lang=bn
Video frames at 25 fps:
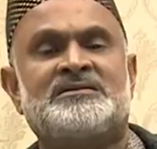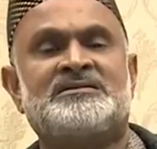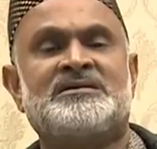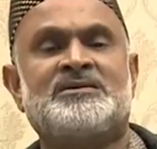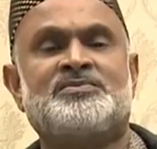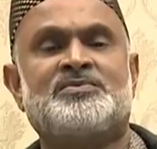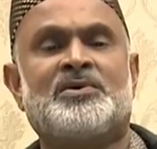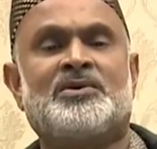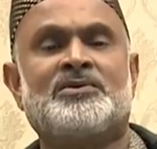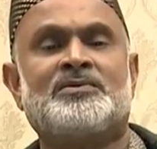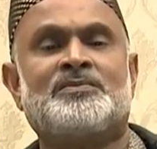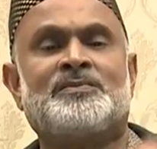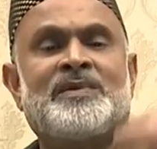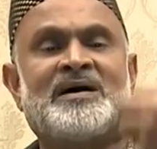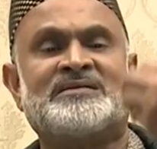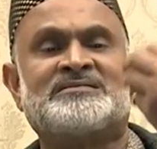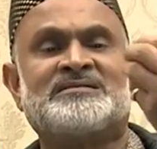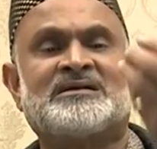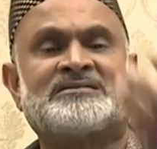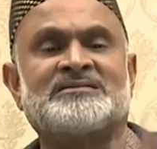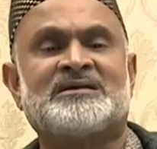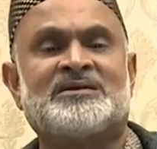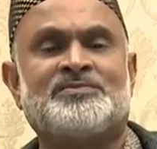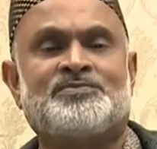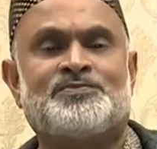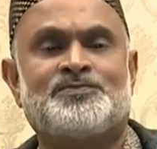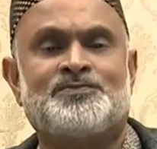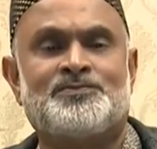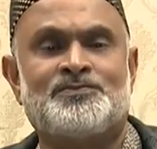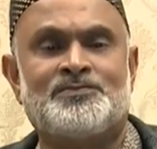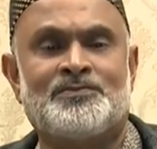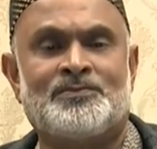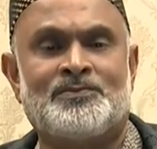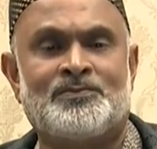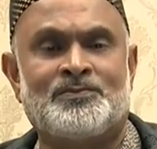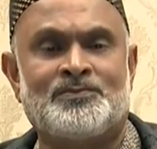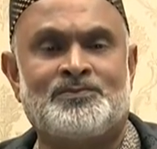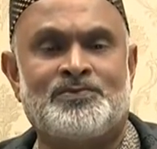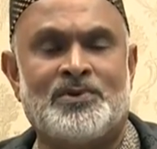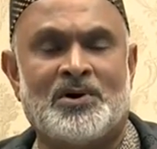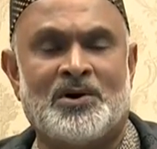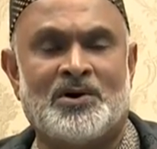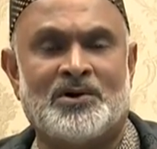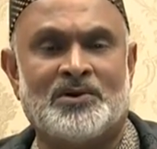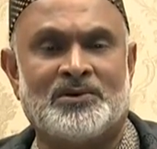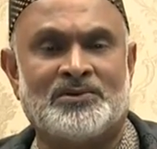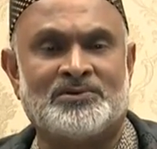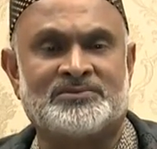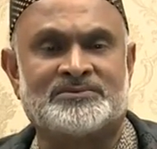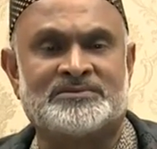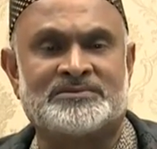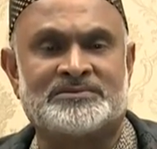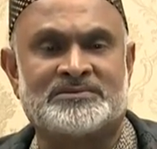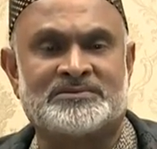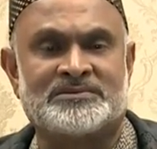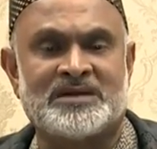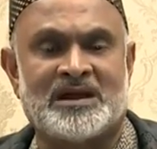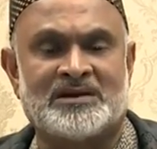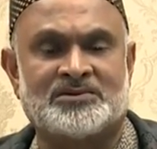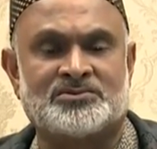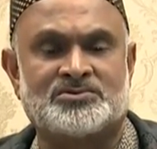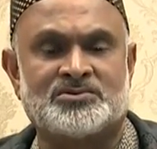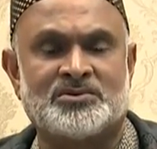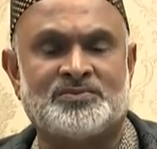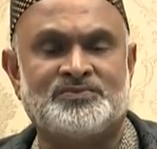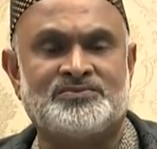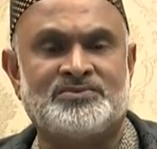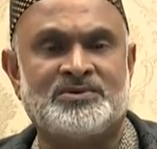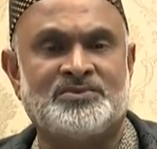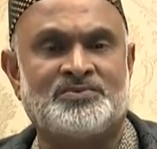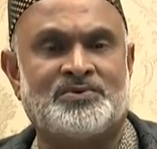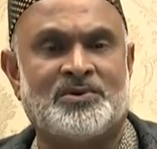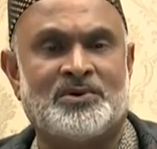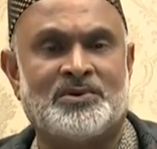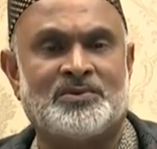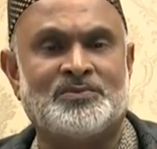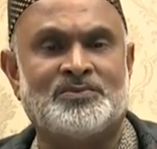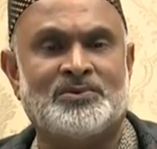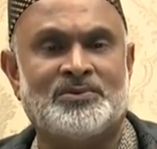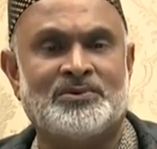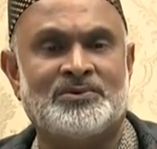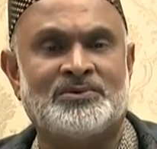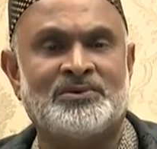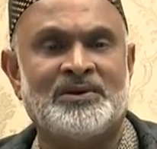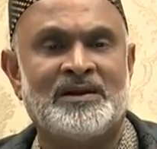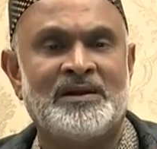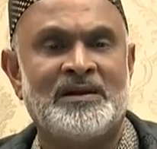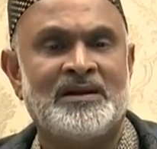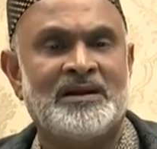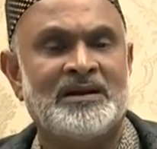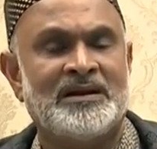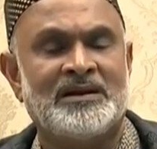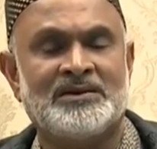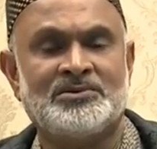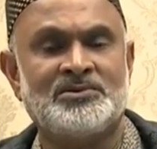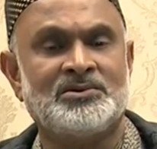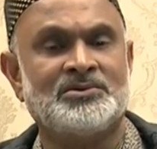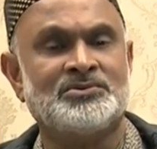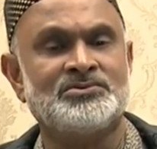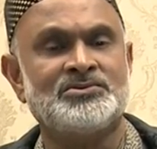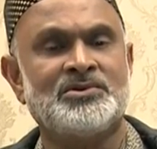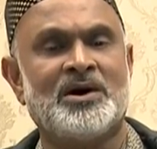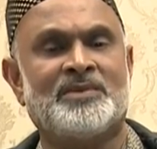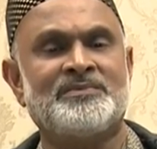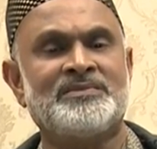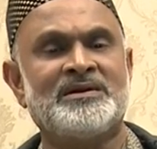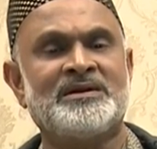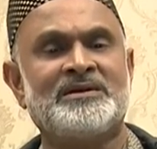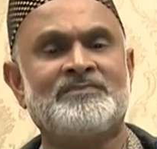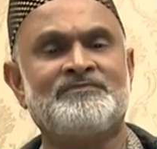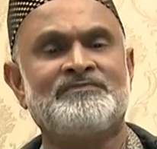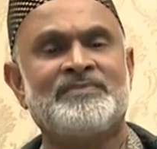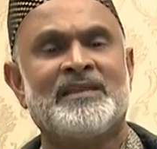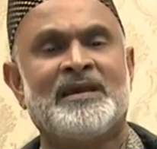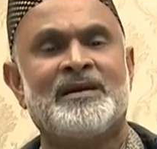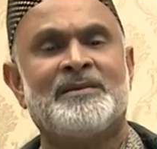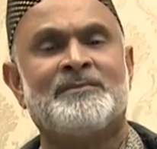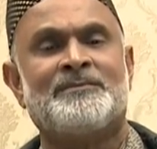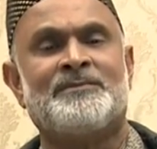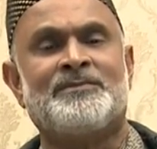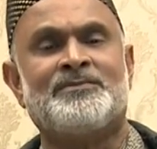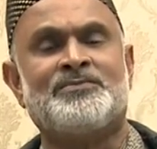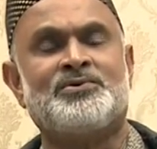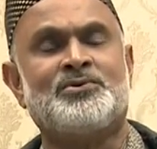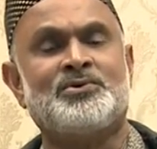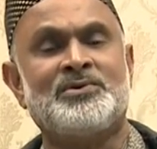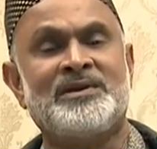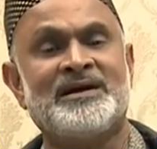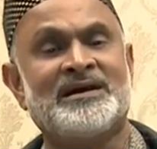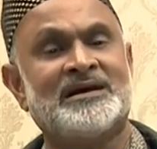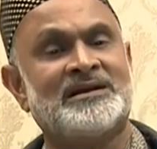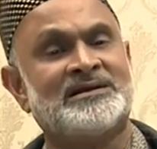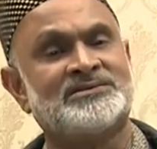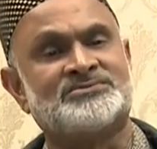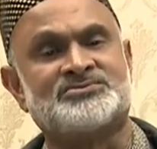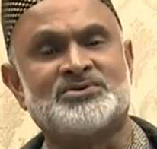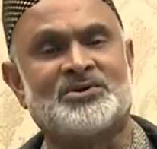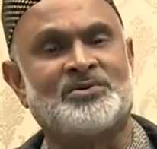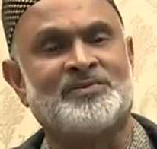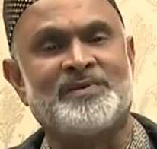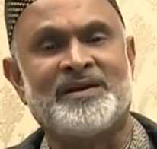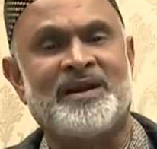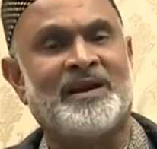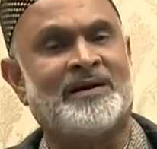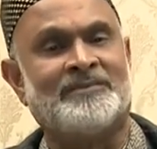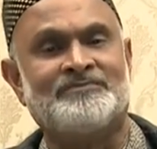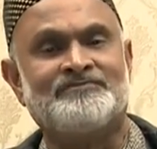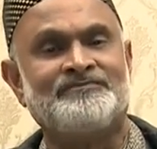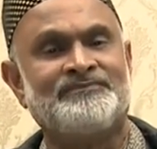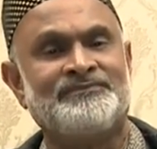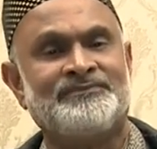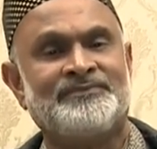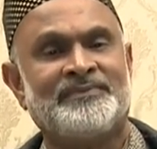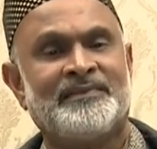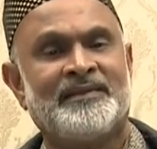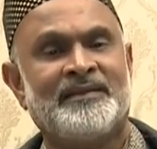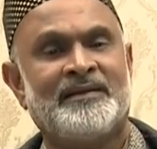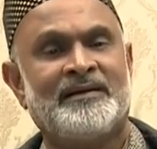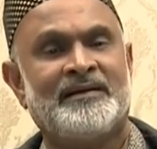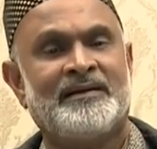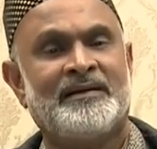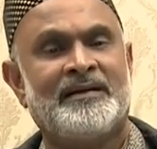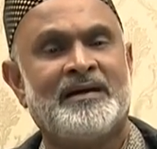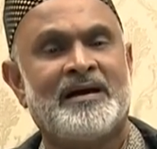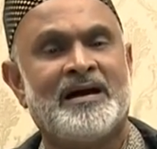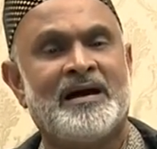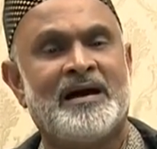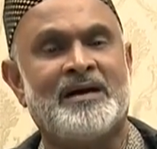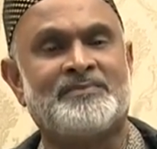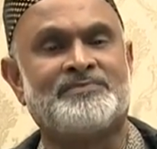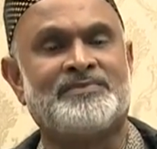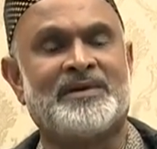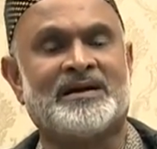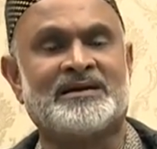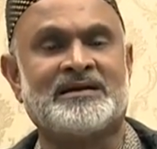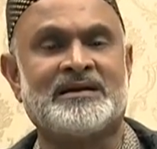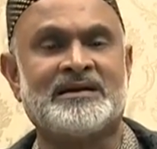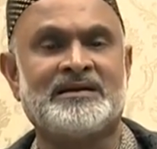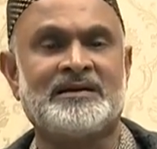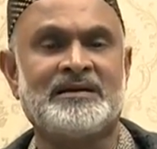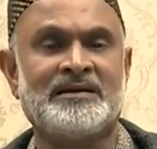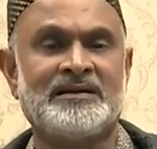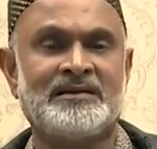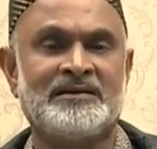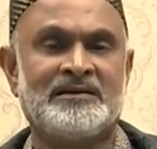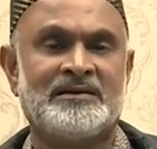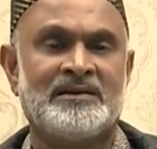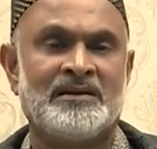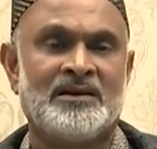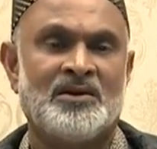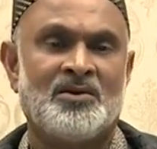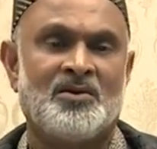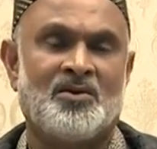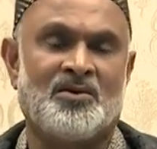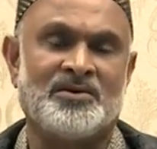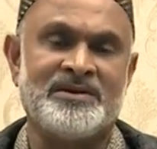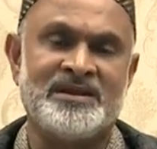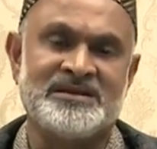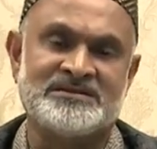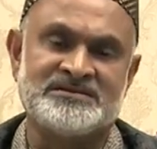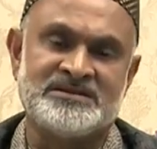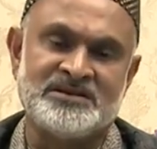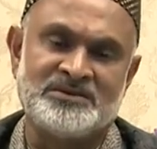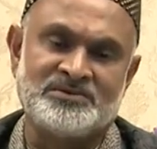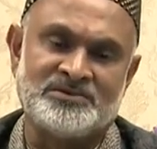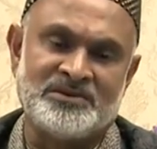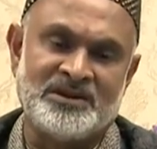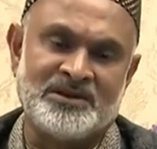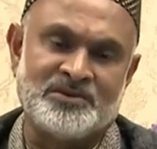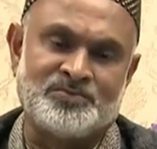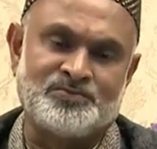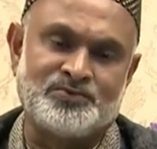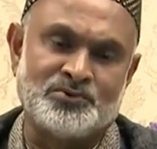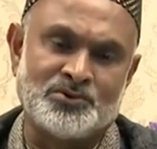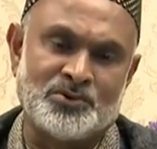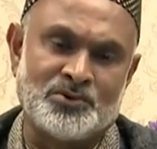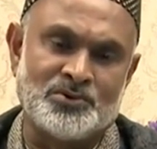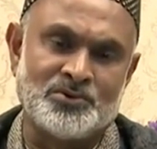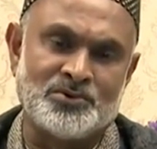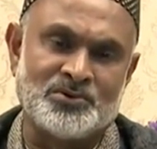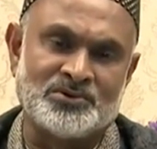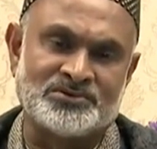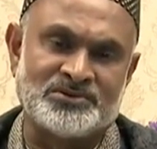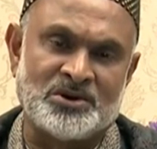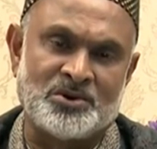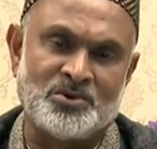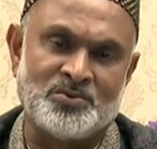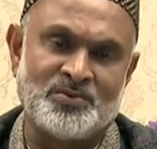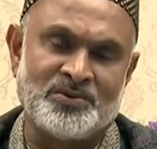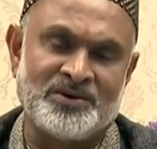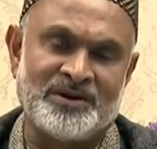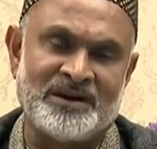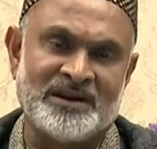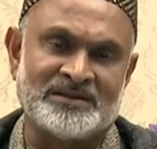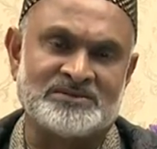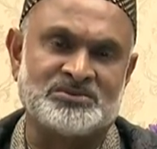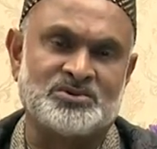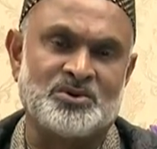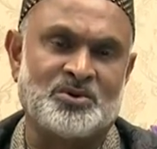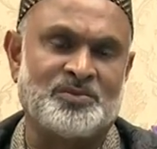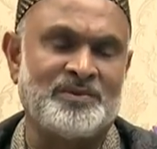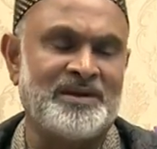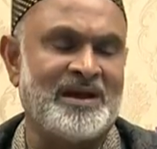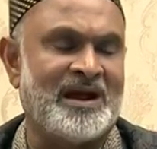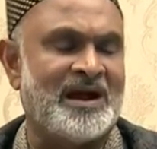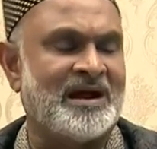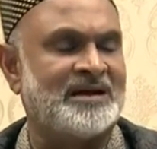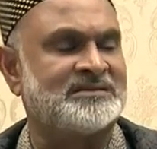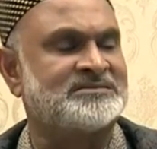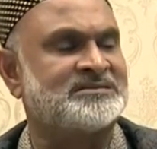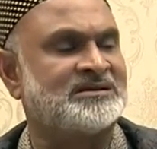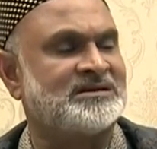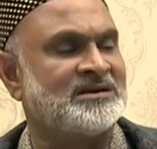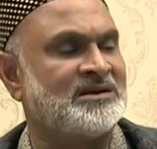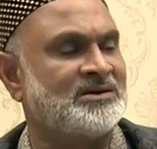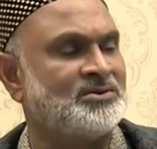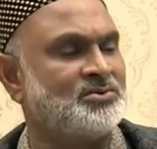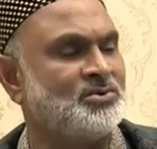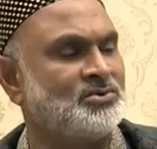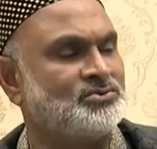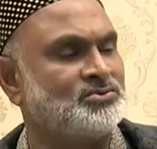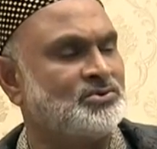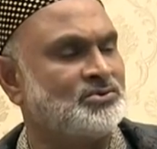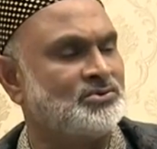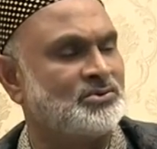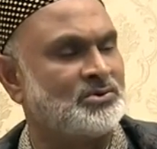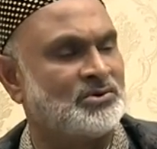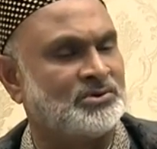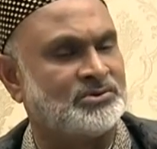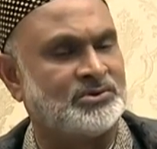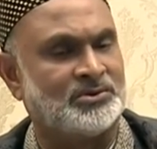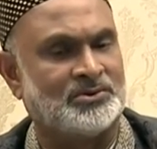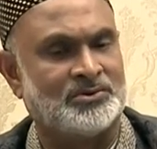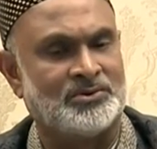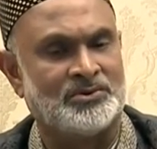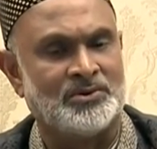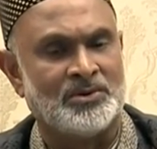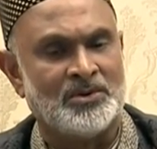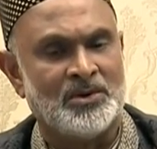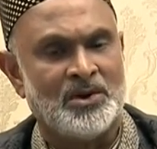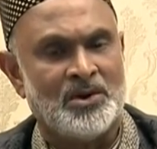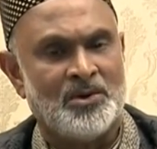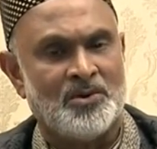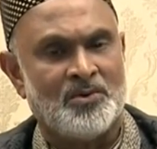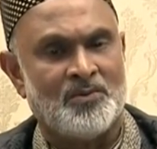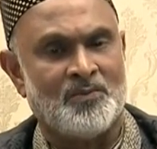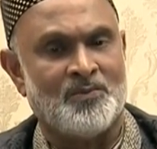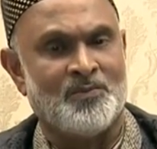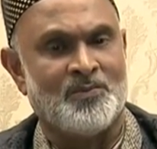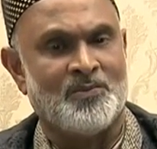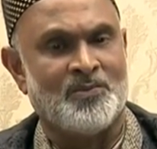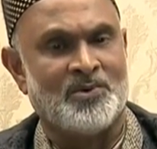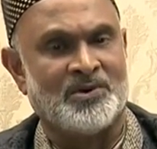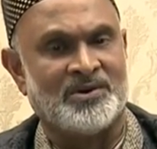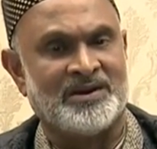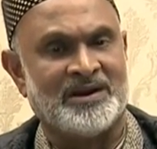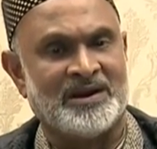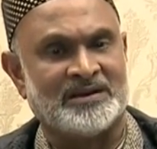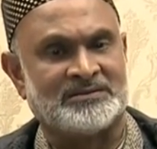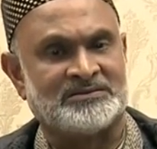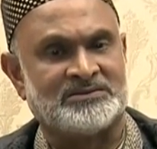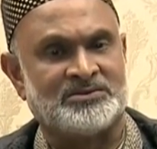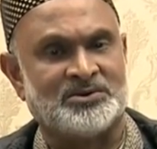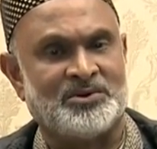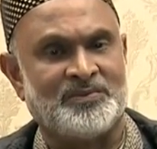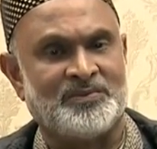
জীবন বাঁচাতে ফল শাকসবজি ফলমূল এগুলো কিন্তু আপনি ভুলে গেলে চলবে না আপনাকে অনেক দিনের পুরনো কথাও মনে রাখতে হবে আজকের নতুন কথাও মনে রাখতে